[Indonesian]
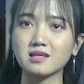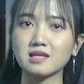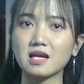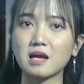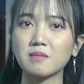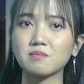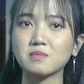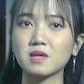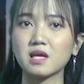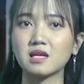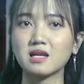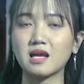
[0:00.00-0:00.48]

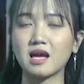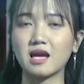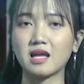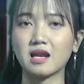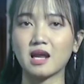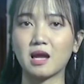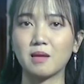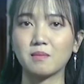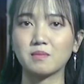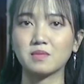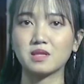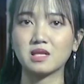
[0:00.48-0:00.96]
Kapten
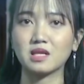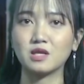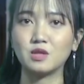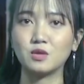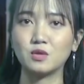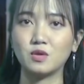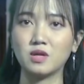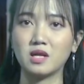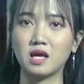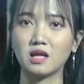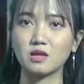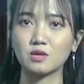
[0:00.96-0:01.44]
ARM Tri
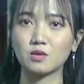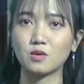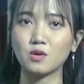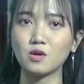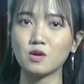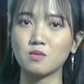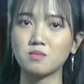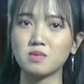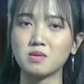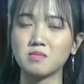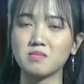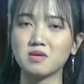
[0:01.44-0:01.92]
Yuliantoro
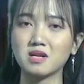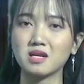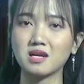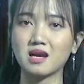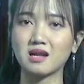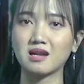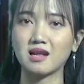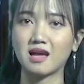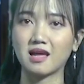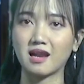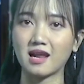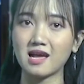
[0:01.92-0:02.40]

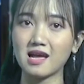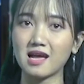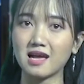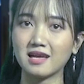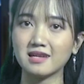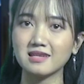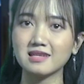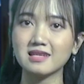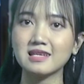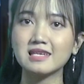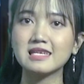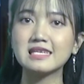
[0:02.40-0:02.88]
memberikan
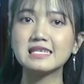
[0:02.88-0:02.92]
arahan